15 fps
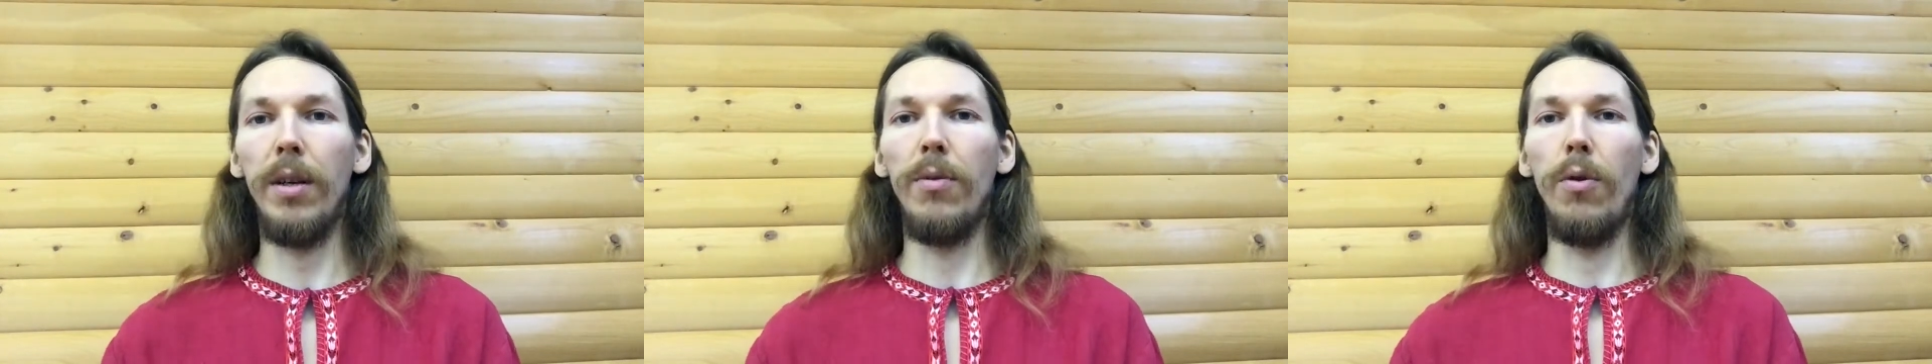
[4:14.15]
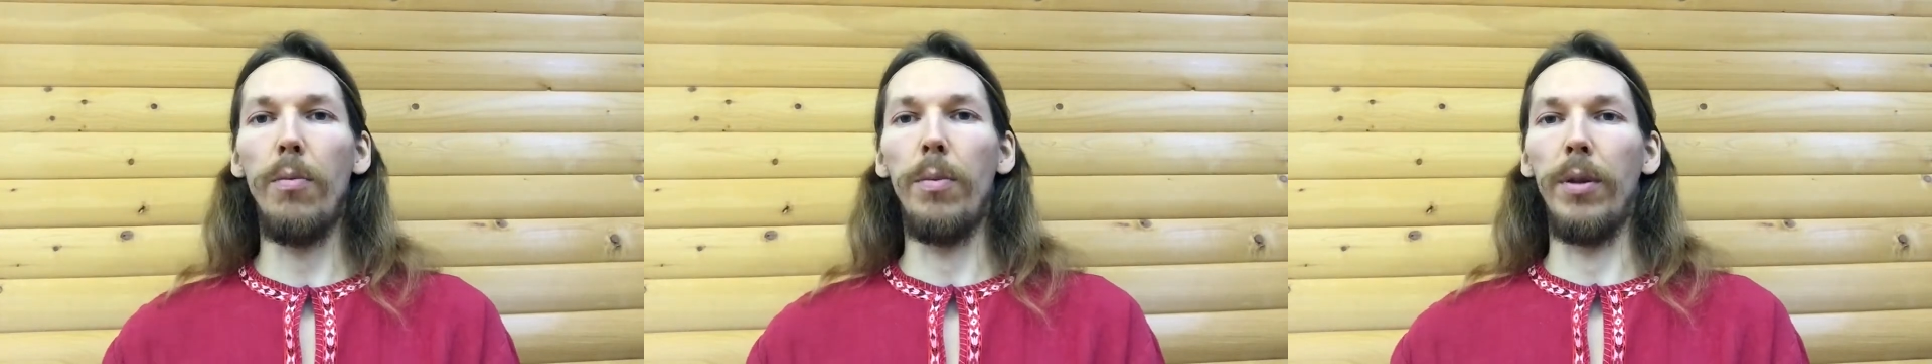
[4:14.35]

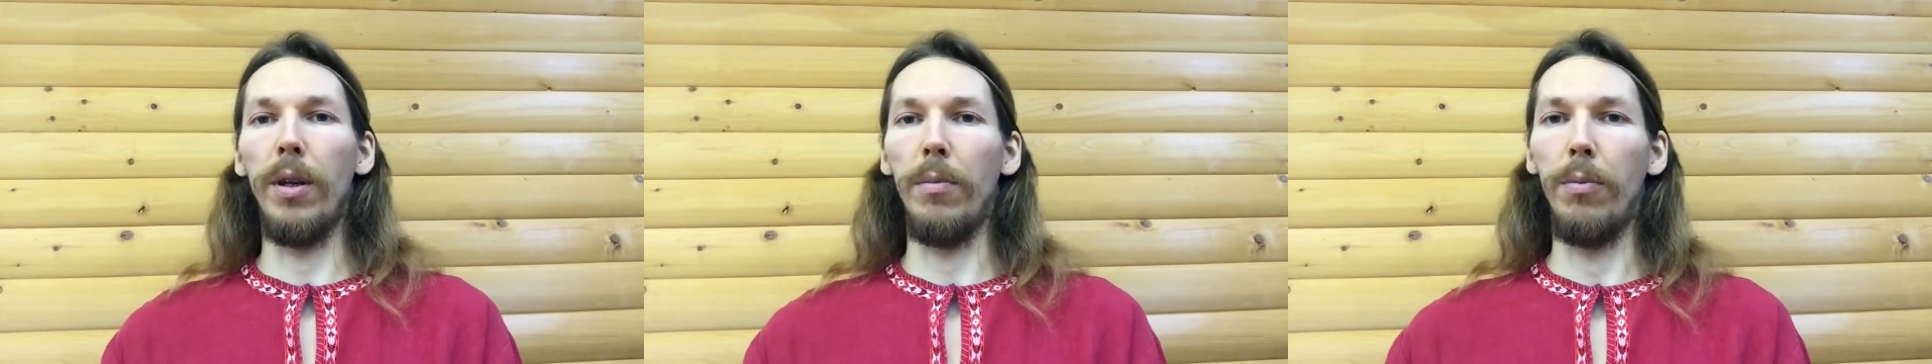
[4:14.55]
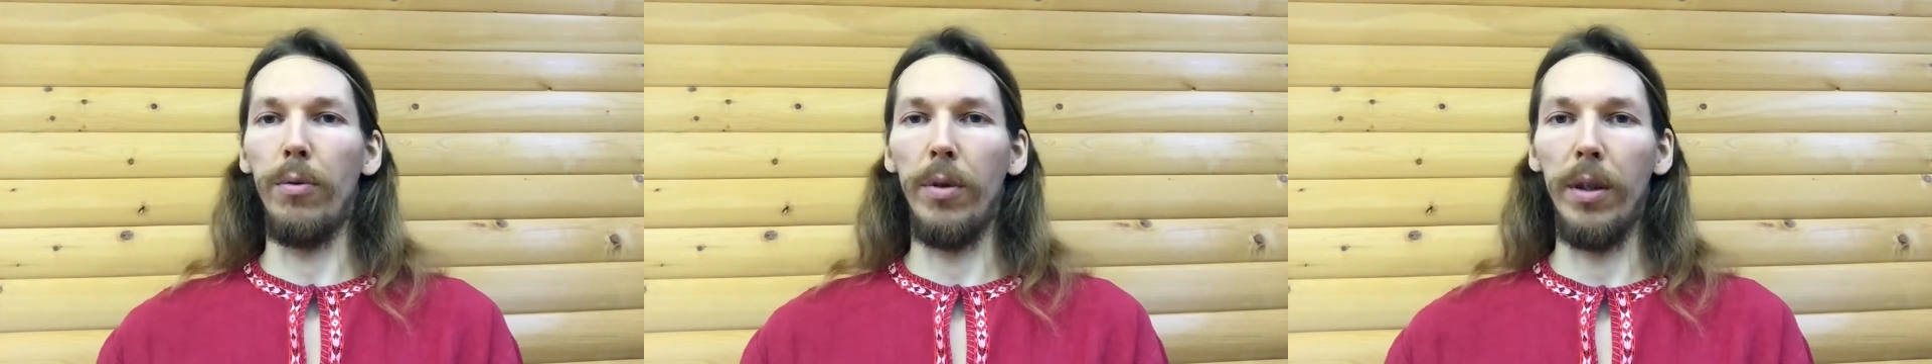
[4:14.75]
опыта
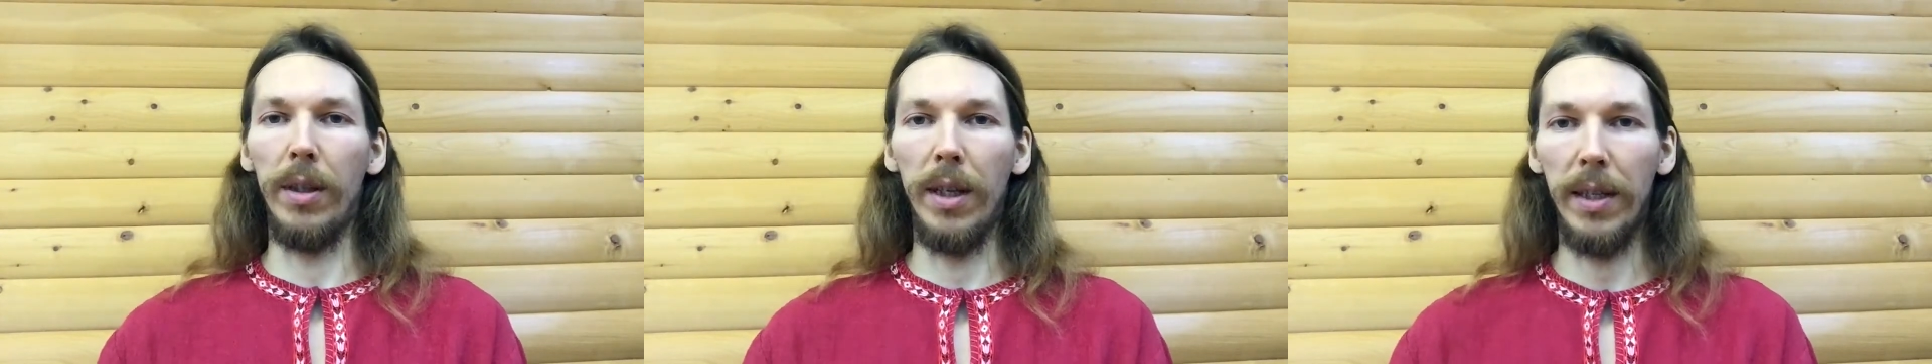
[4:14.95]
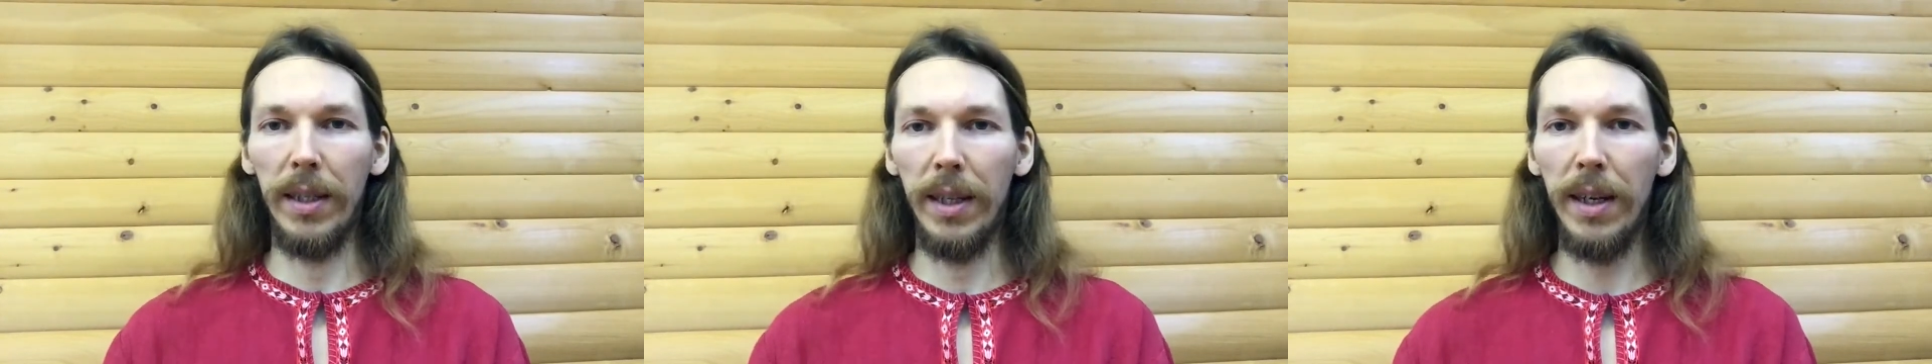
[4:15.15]
будет
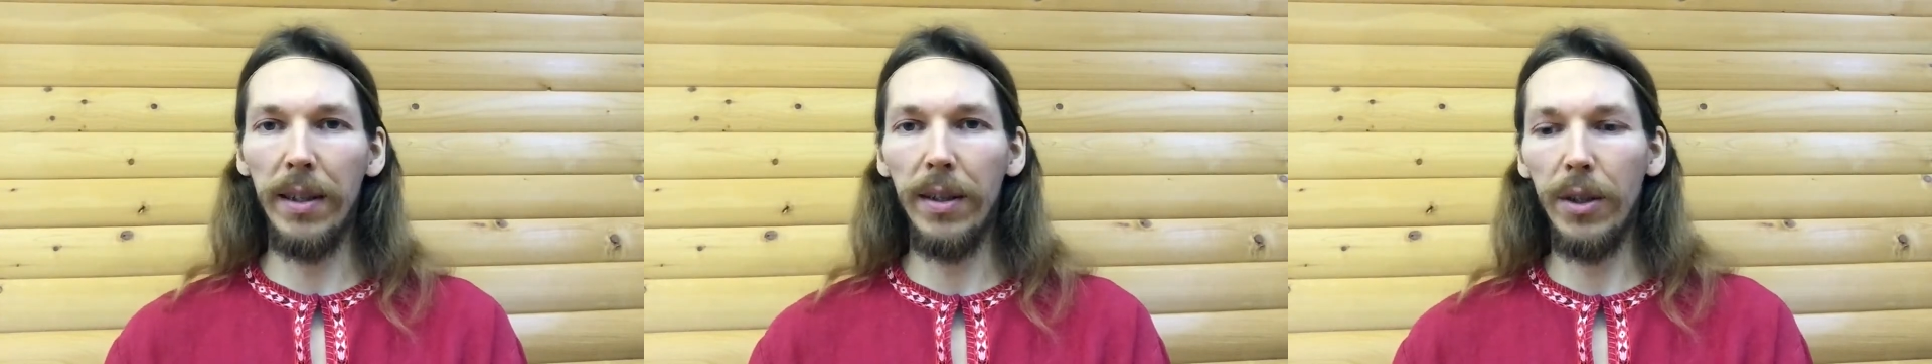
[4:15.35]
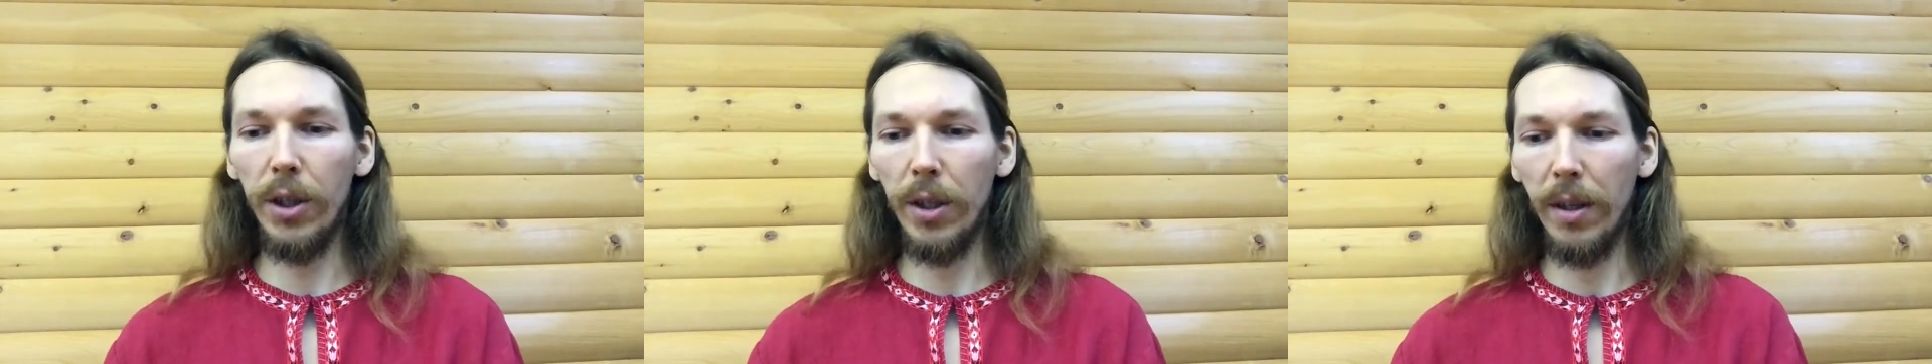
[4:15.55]

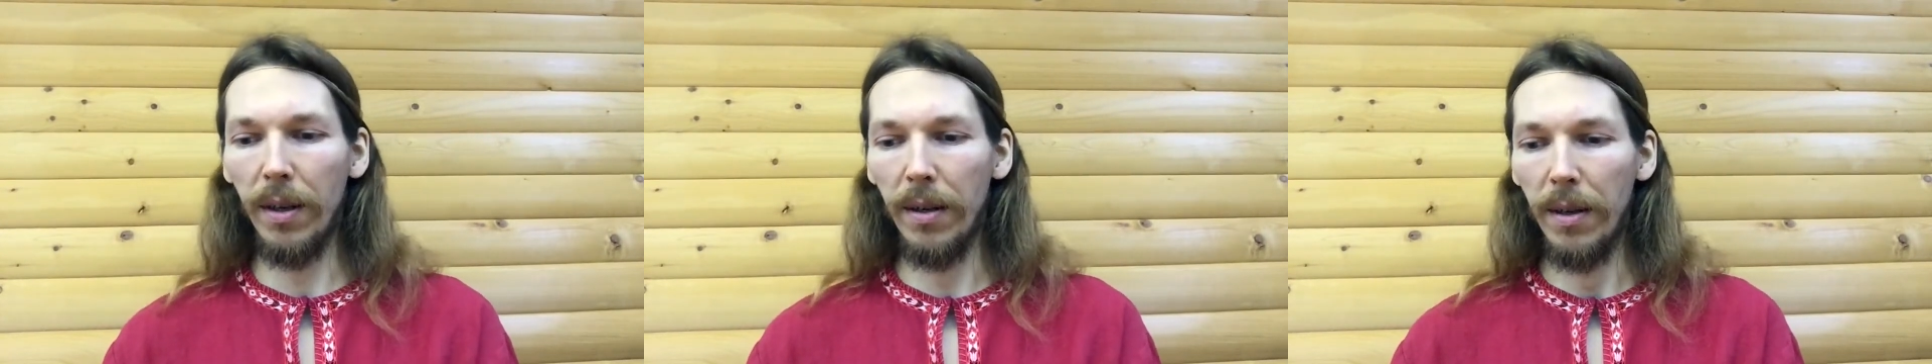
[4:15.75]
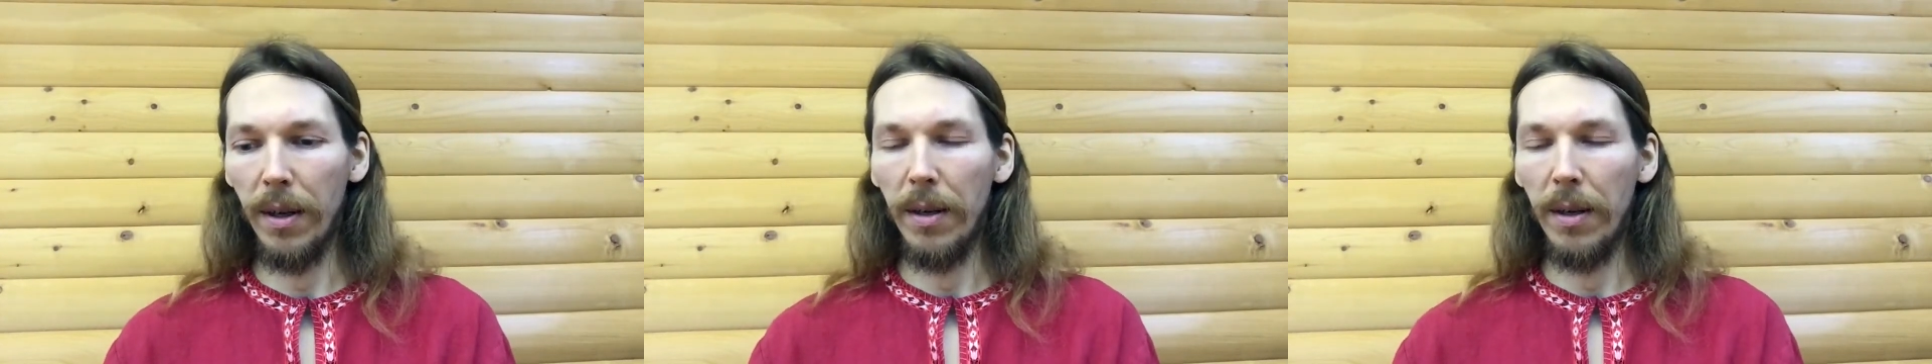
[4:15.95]
достаточно,